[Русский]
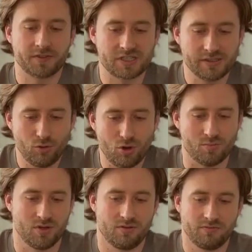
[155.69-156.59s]
В
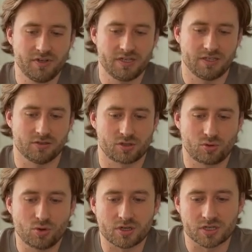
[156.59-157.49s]
ЦИОМ выяснил,
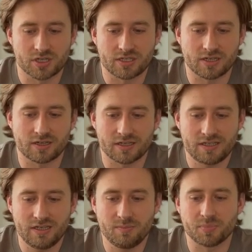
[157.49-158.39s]
сколько жителей
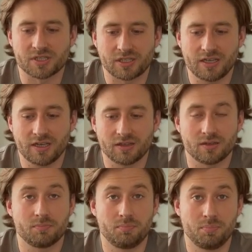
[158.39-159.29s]
России постоянно